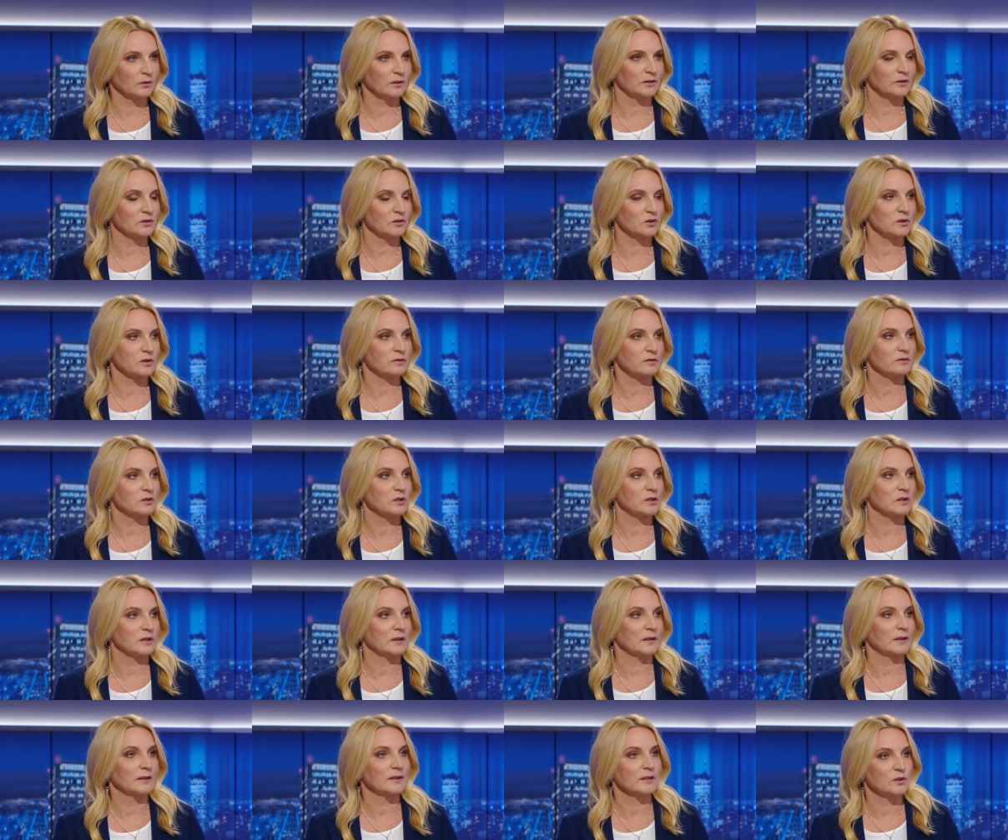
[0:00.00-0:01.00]
kiedy
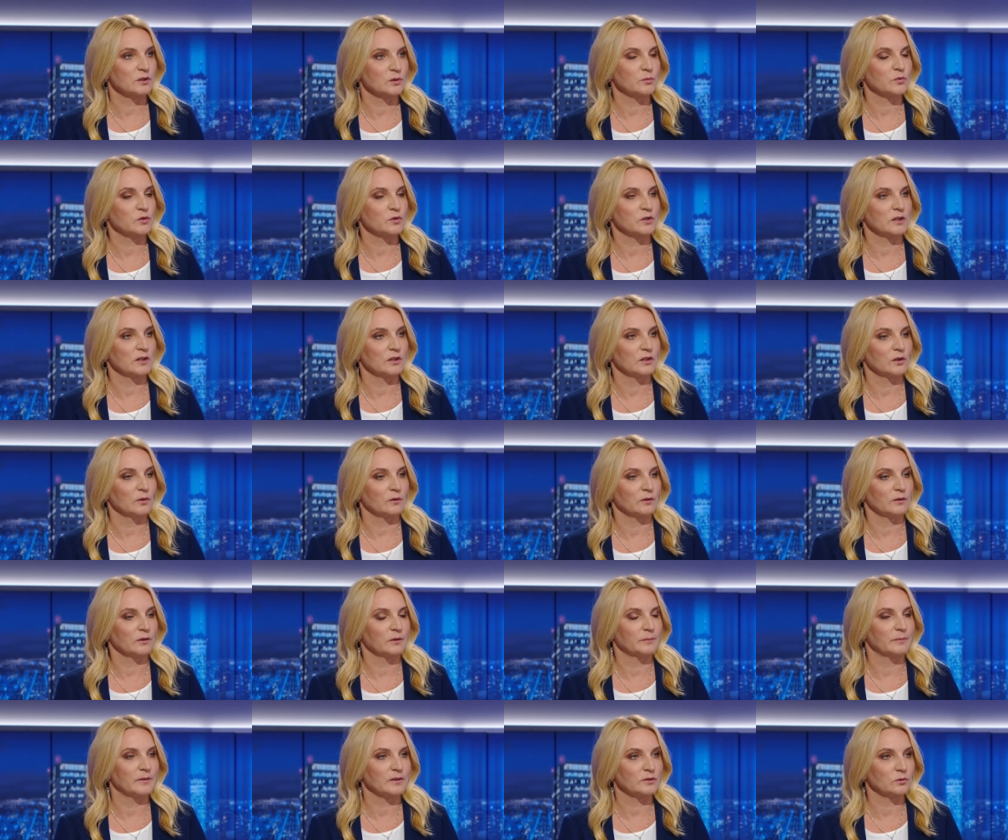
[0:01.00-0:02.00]
rzeczywiście Grecy
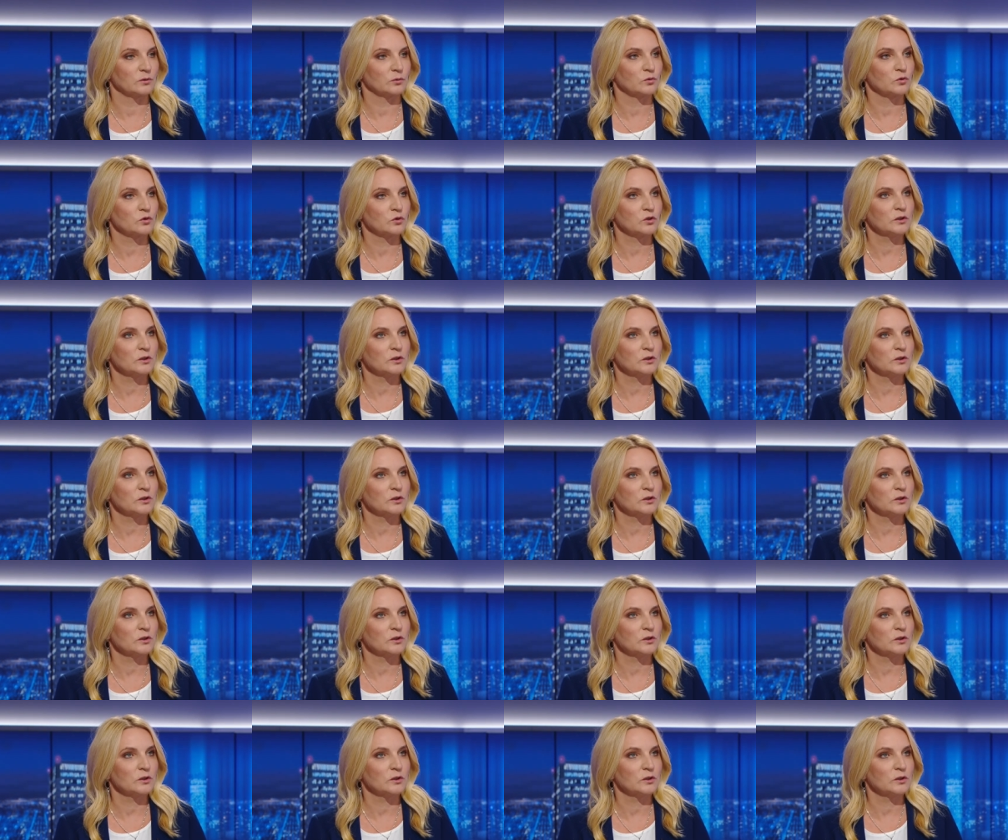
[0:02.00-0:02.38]
przyjęli ich bardzo dużo.